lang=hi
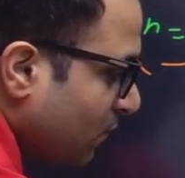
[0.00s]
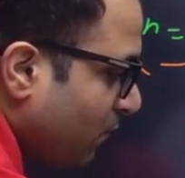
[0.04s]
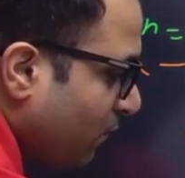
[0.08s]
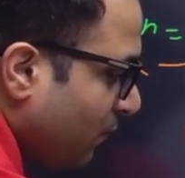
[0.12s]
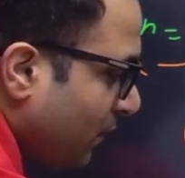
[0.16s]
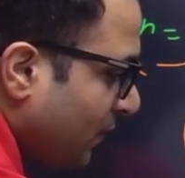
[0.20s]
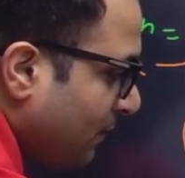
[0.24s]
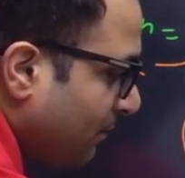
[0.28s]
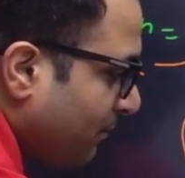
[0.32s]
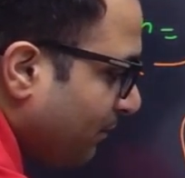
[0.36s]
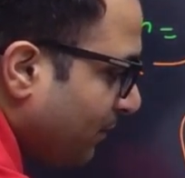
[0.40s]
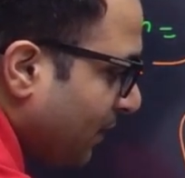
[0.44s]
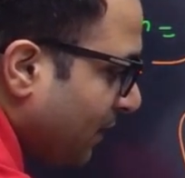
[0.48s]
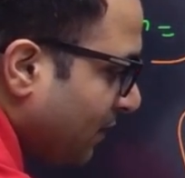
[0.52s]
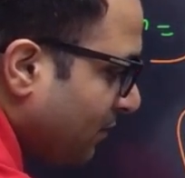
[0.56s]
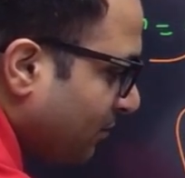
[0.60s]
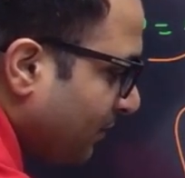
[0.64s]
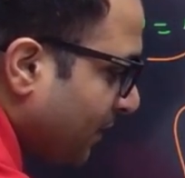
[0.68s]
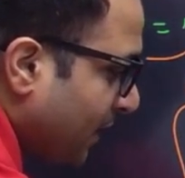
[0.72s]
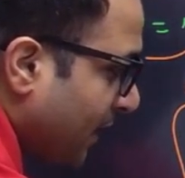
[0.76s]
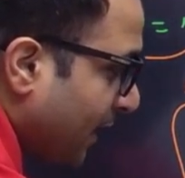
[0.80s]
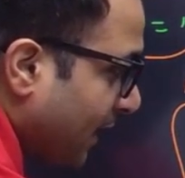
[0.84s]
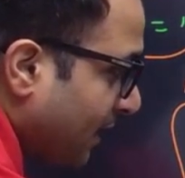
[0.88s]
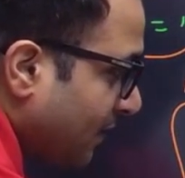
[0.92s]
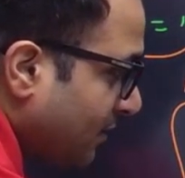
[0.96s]
वन प्लस
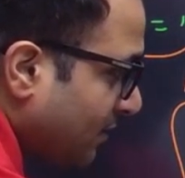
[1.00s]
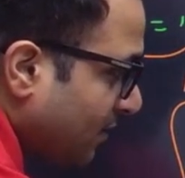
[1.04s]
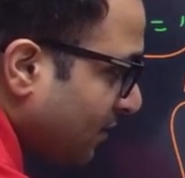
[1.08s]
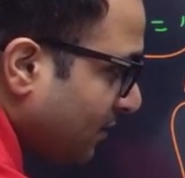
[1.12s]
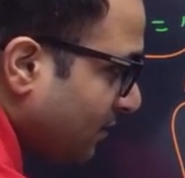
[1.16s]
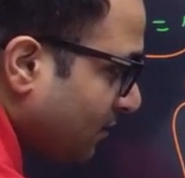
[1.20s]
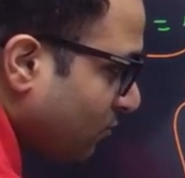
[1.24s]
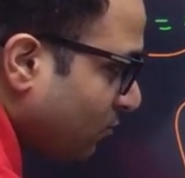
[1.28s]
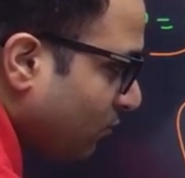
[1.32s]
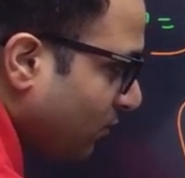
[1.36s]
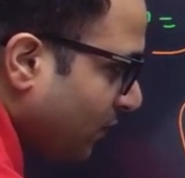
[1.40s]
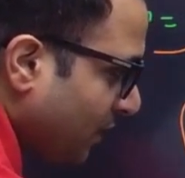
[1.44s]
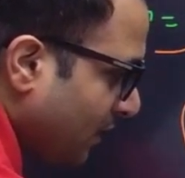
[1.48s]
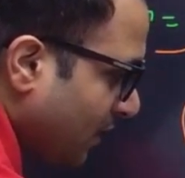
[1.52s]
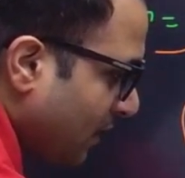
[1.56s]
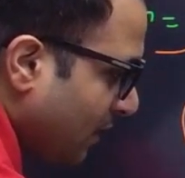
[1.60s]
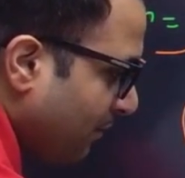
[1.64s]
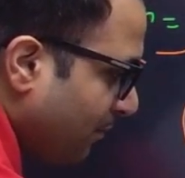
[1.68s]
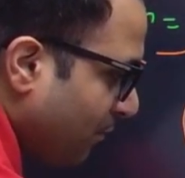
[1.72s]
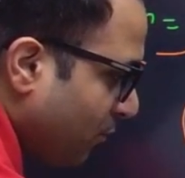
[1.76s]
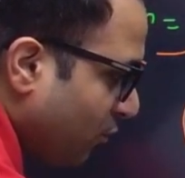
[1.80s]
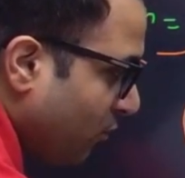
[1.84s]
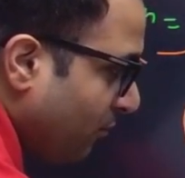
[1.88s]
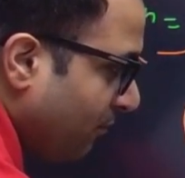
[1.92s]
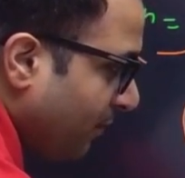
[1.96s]
में एक्स का स्क्वायर
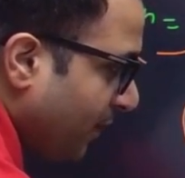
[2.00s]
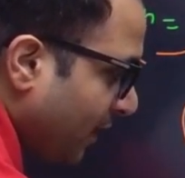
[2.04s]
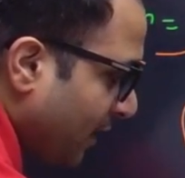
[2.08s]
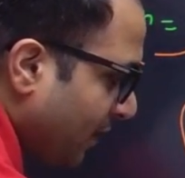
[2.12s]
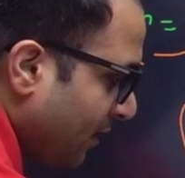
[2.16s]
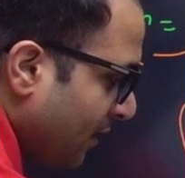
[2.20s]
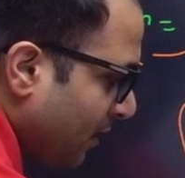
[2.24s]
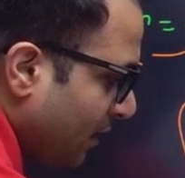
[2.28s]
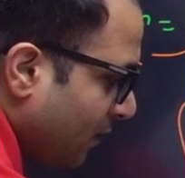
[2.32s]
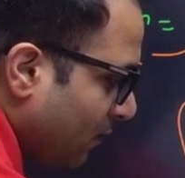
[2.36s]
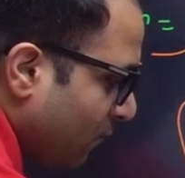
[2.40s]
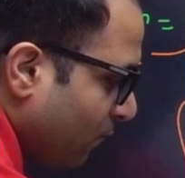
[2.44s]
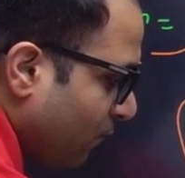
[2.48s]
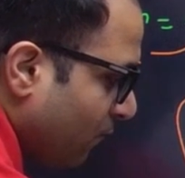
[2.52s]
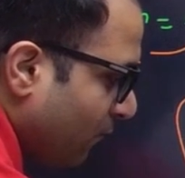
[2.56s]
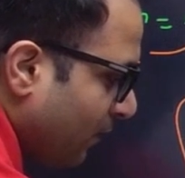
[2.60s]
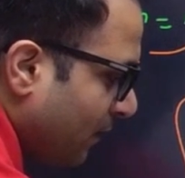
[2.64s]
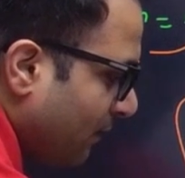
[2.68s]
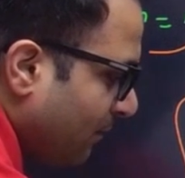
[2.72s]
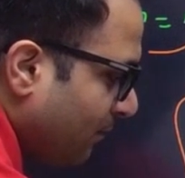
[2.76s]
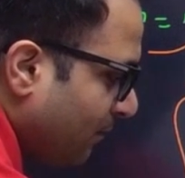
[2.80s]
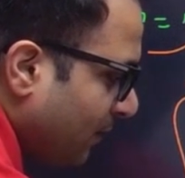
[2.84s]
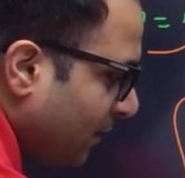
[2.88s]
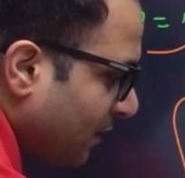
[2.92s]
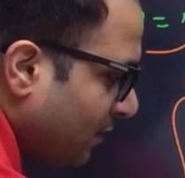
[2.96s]
अपॉन में
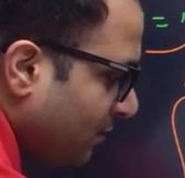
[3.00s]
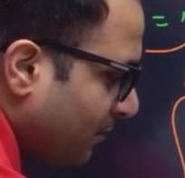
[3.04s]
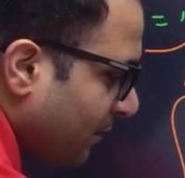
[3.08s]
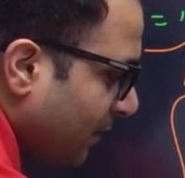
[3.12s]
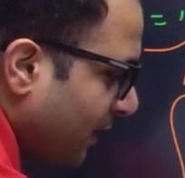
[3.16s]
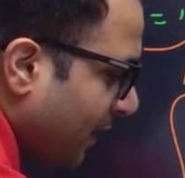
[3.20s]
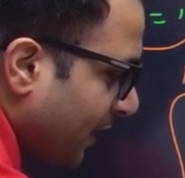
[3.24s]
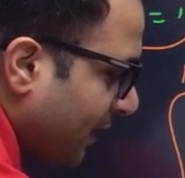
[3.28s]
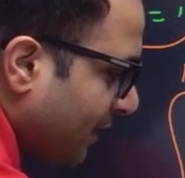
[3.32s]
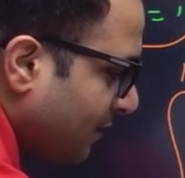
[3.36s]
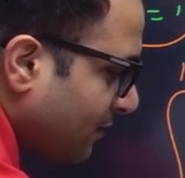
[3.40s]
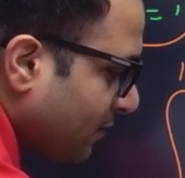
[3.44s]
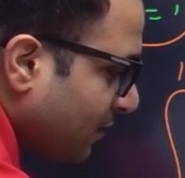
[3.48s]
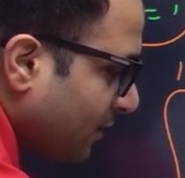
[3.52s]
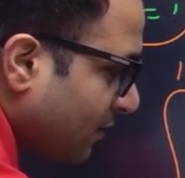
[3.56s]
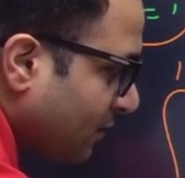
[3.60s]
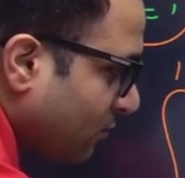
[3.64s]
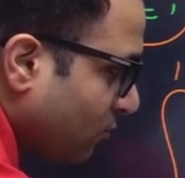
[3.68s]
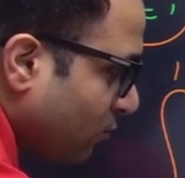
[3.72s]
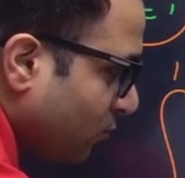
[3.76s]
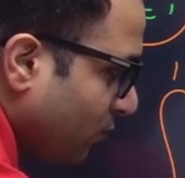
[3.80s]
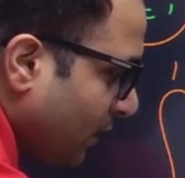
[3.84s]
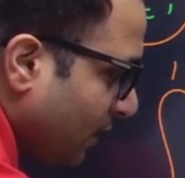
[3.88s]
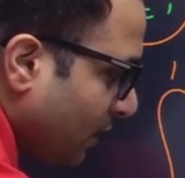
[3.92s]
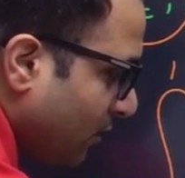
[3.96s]
वन प्लस में एक्स का
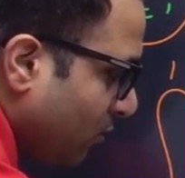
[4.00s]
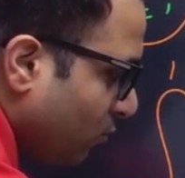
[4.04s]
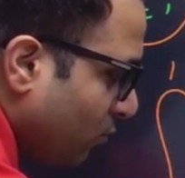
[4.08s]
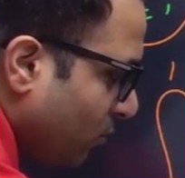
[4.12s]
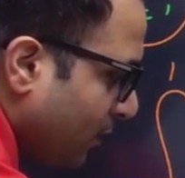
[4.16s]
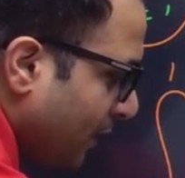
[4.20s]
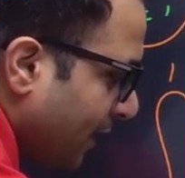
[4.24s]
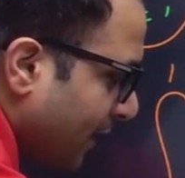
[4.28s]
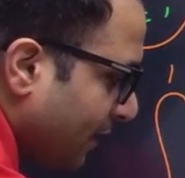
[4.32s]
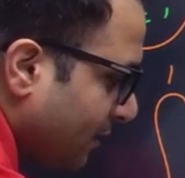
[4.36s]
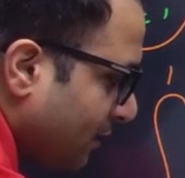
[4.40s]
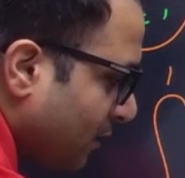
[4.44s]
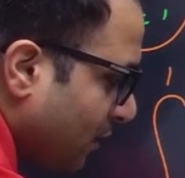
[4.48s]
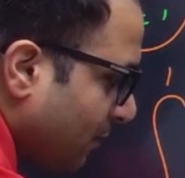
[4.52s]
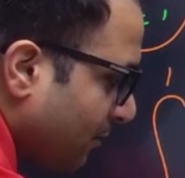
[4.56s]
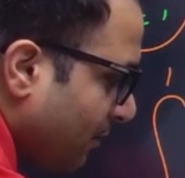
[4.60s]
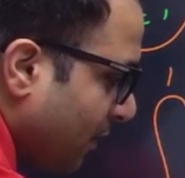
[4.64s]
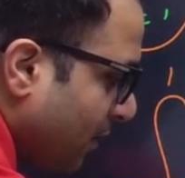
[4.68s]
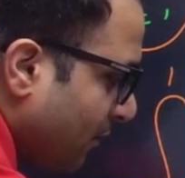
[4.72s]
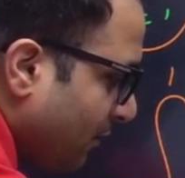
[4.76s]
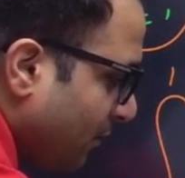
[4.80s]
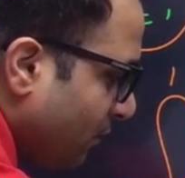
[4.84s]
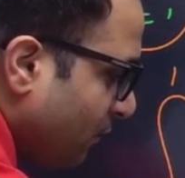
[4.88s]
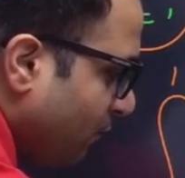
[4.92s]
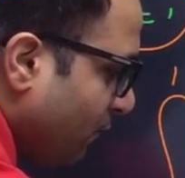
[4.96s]
स्क्वायर और एक्स की
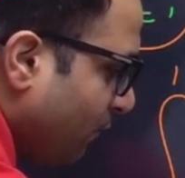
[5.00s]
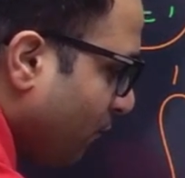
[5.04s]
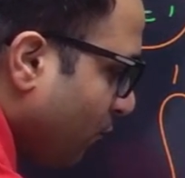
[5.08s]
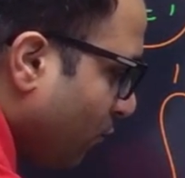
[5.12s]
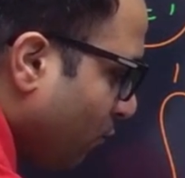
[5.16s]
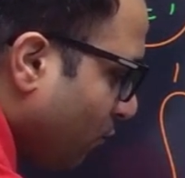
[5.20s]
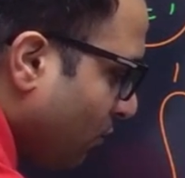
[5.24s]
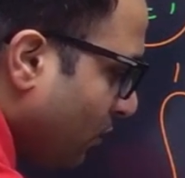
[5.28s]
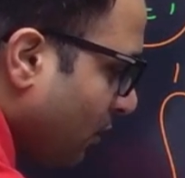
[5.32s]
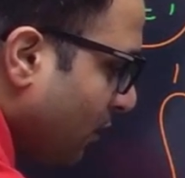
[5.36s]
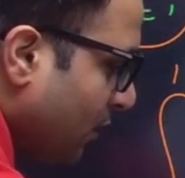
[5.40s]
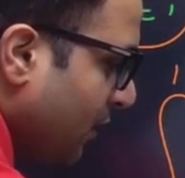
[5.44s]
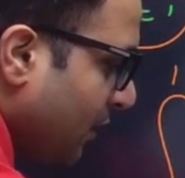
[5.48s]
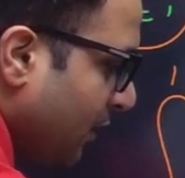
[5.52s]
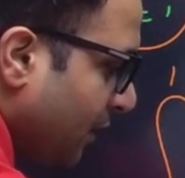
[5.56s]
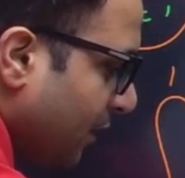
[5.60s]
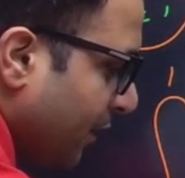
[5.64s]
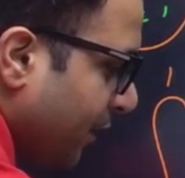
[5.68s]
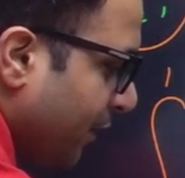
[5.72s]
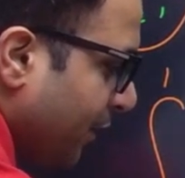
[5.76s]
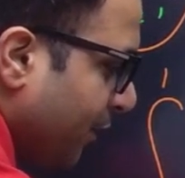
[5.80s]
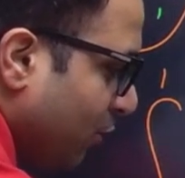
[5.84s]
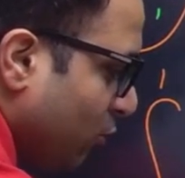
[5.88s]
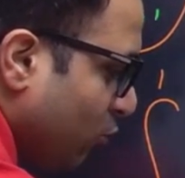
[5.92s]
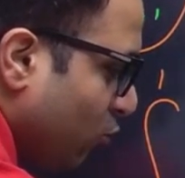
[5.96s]
पावर फोर
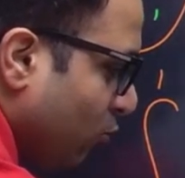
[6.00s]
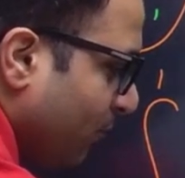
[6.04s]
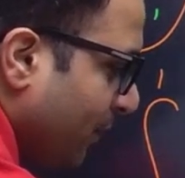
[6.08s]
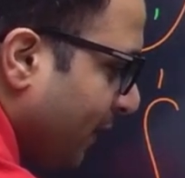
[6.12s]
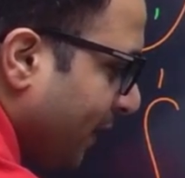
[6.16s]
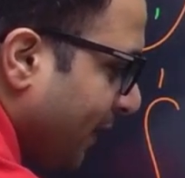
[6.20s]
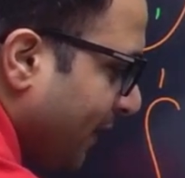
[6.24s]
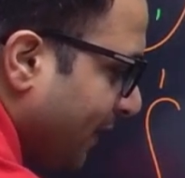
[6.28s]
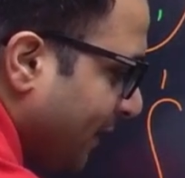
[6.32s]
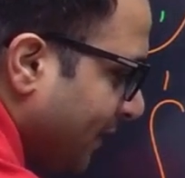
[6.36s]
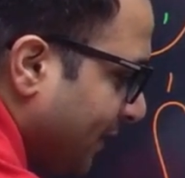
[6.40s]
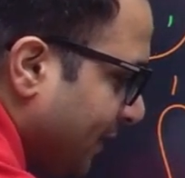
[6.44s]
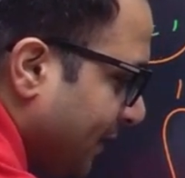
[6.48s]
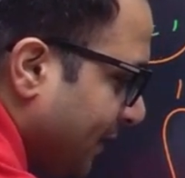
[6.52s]
इंटू में डी